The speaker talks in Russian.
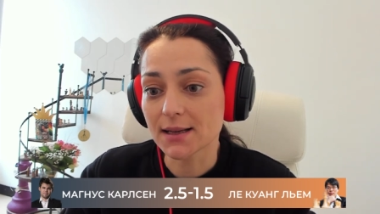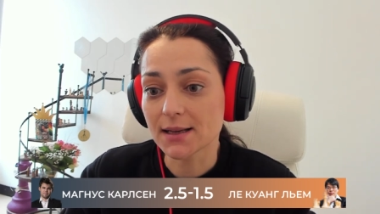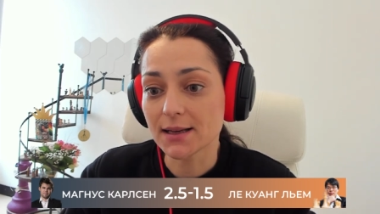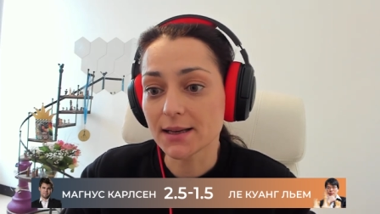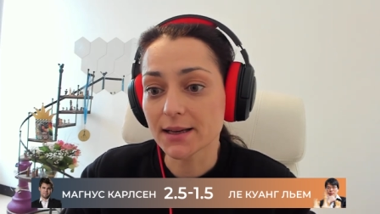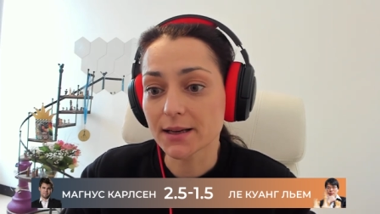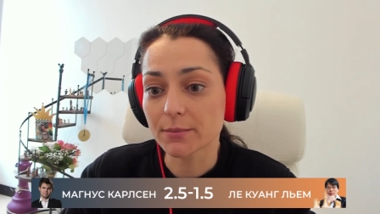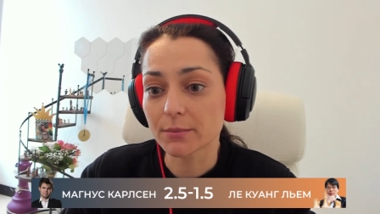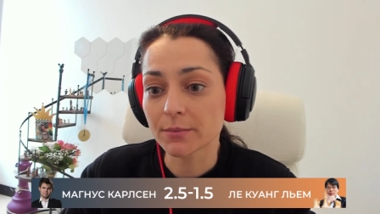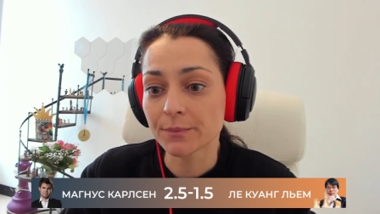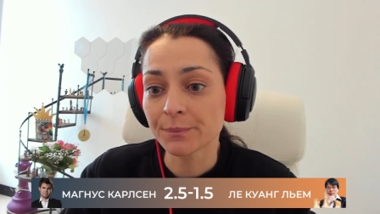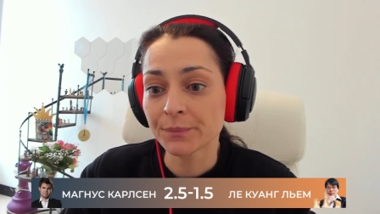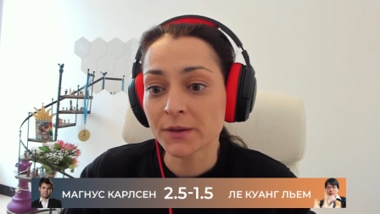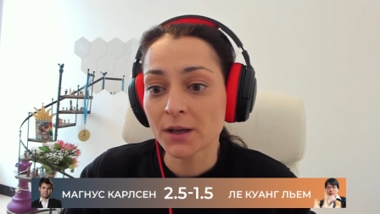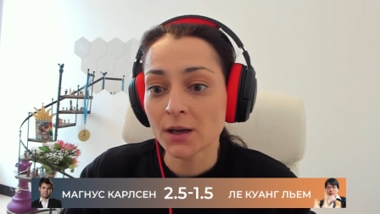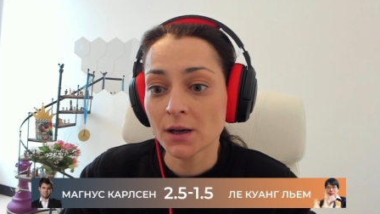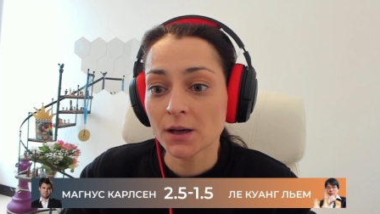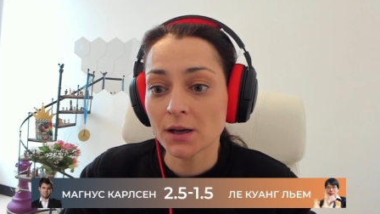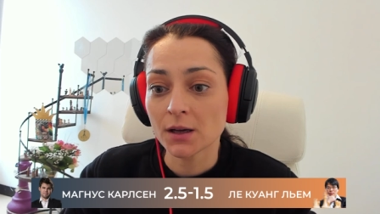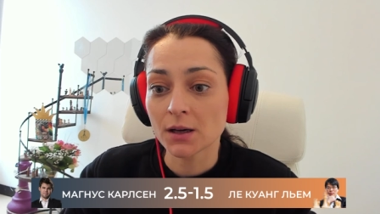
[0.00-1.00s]
Лем
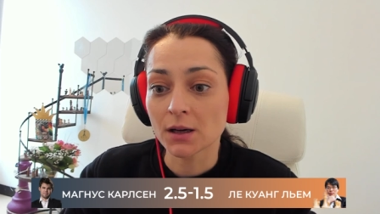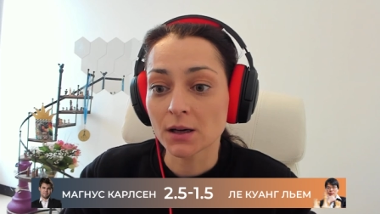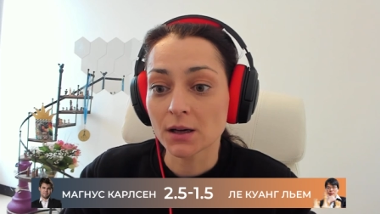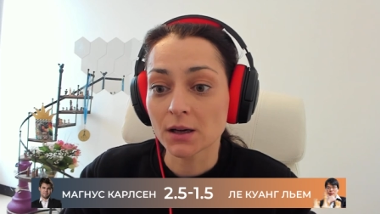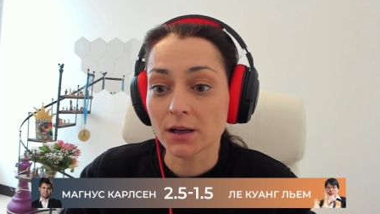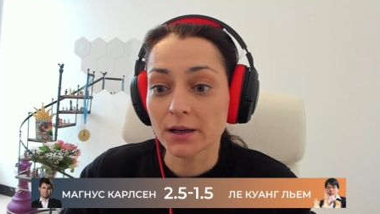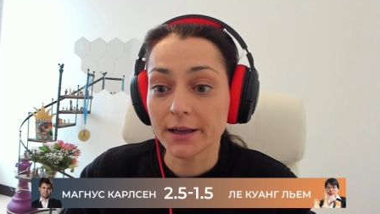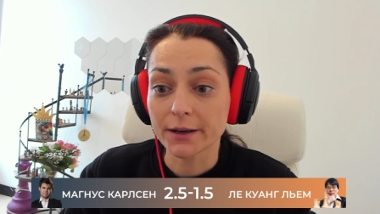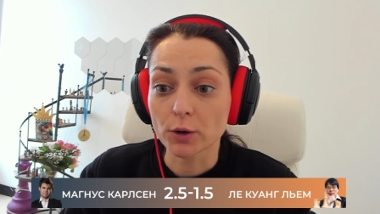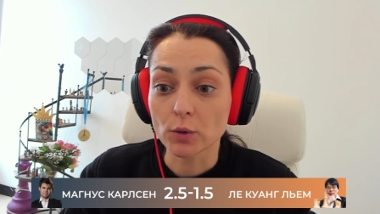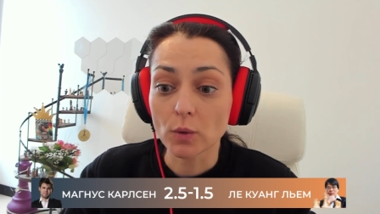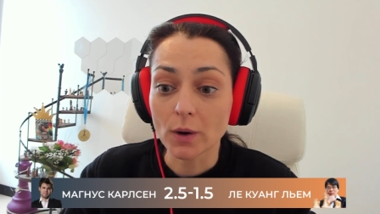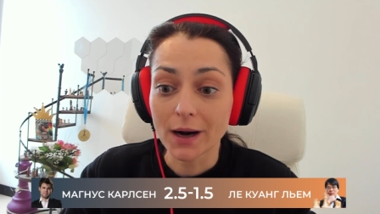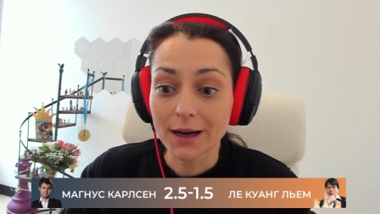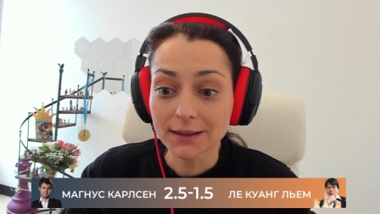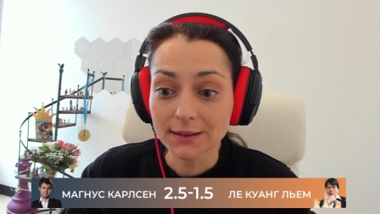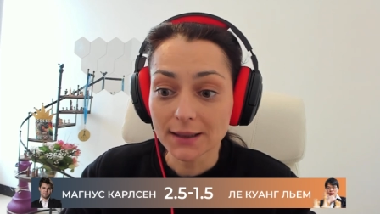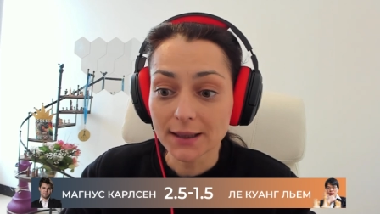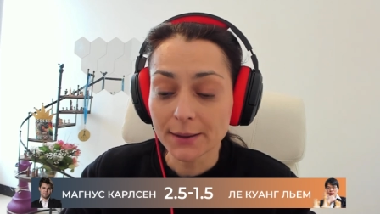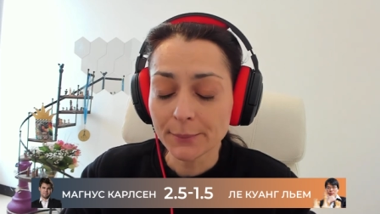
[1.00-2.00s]
а, ли
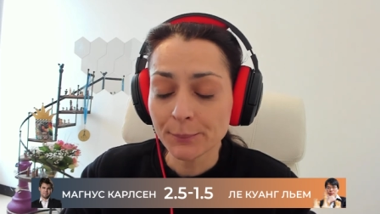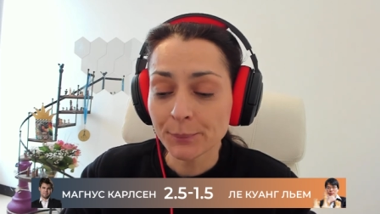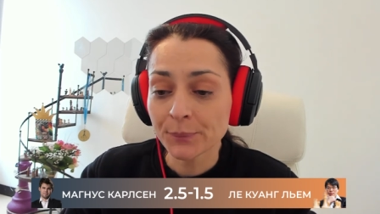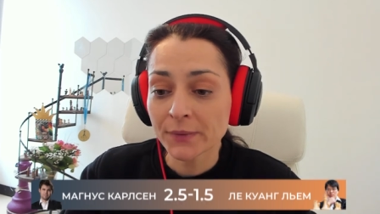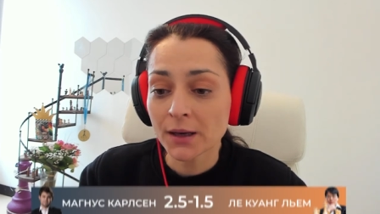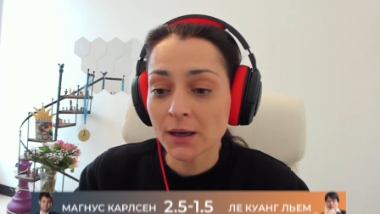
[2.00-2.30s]
Куанга.